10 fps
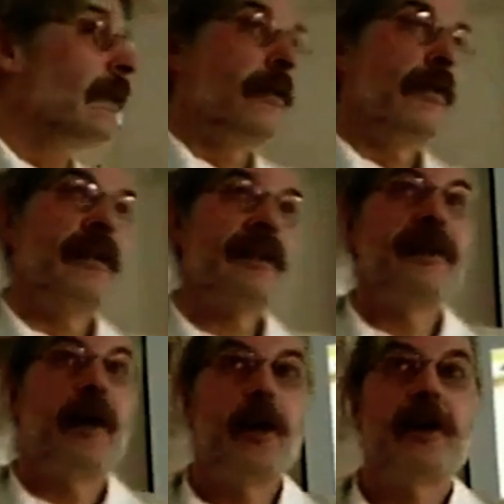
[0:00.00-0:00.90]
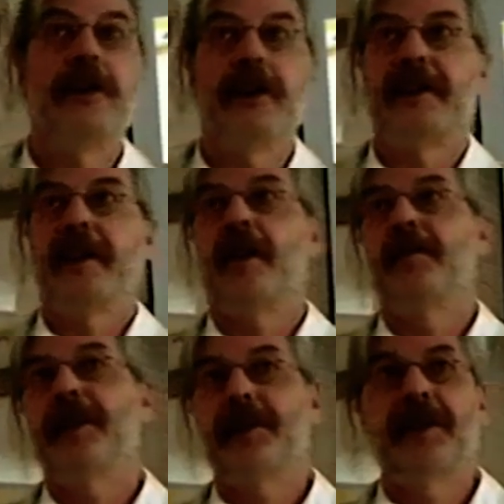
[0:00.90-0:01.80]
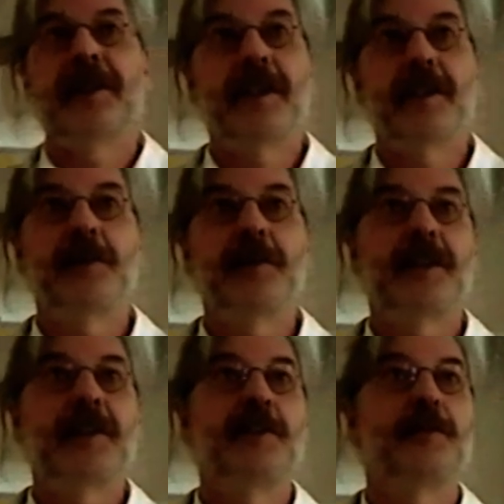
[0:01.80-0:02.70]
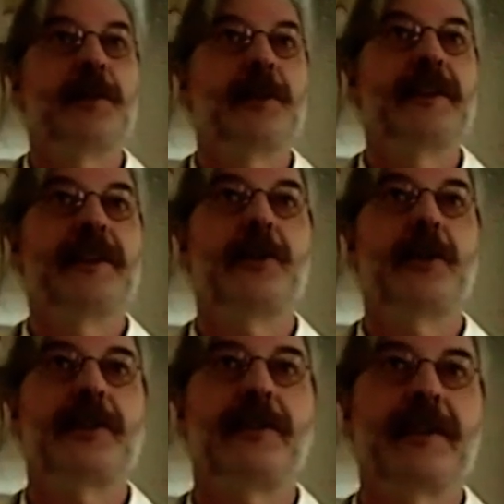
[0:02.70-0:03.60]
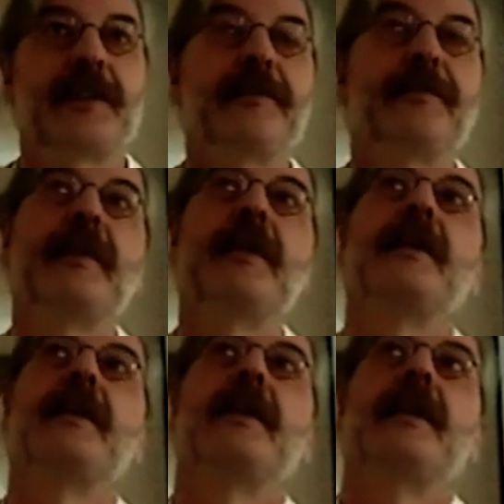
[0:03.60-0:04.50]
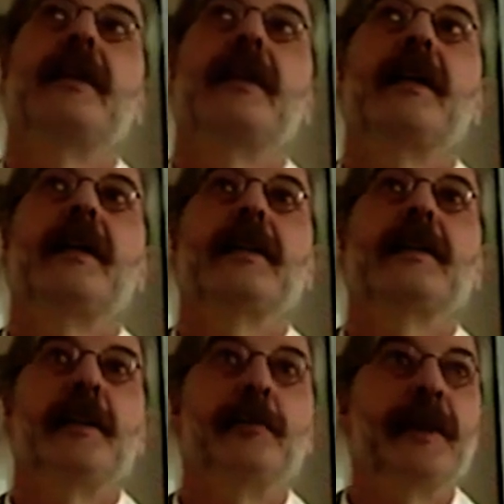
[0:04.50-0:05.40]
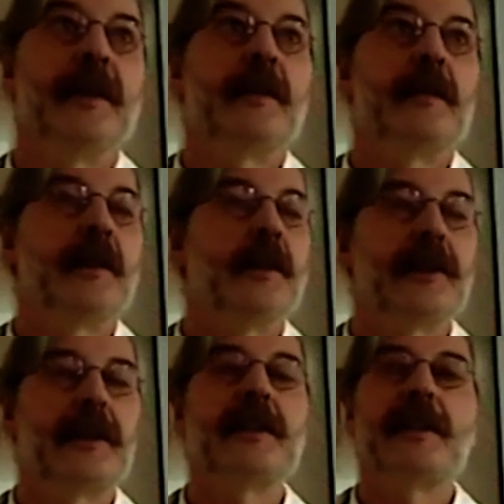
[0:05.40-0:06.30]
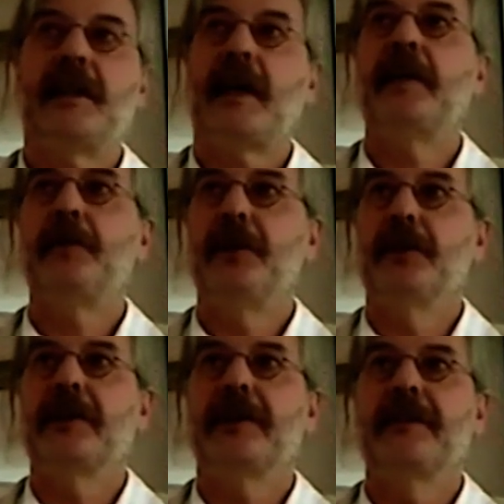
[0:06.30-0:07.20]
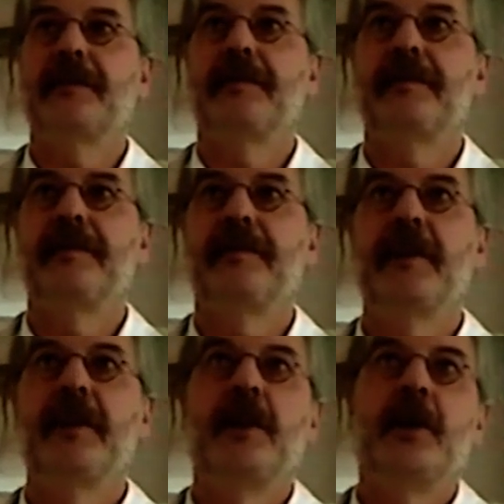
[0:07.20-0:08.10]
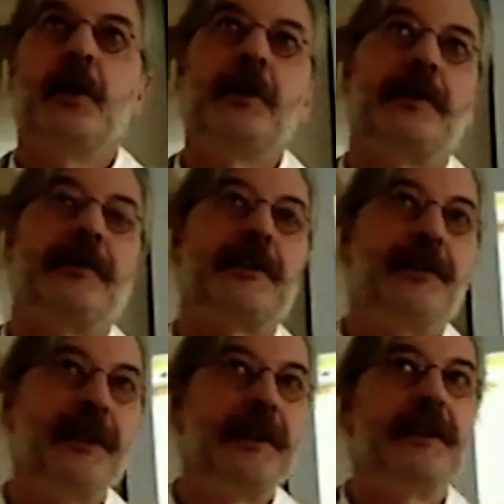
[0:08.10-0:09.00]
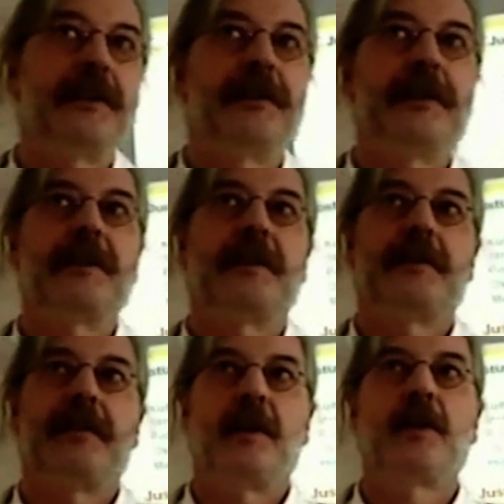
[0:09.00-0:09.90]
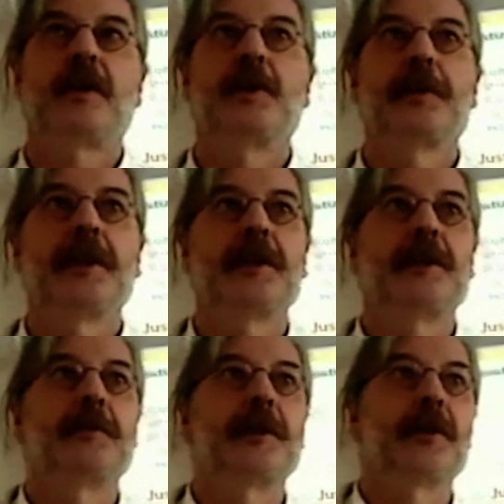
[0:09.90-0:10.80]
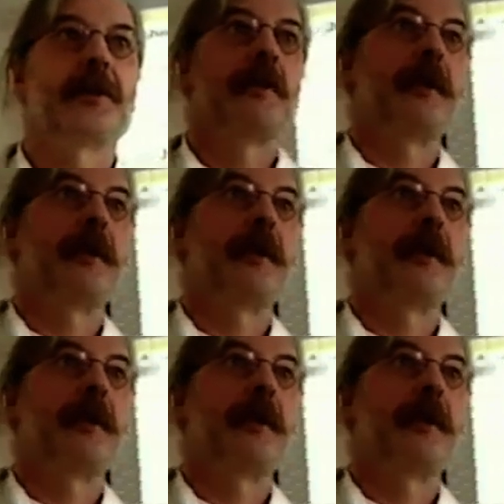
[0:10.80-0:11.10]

Äh, was wir auch gehört haben, deswegen kann ich mich an diesen Punkten sehr kurz fassen, äh, die, Medi die Justiz hat Einfluss. Und was viele nicht wissen, das war auch Gespräche, die ich mit Dr.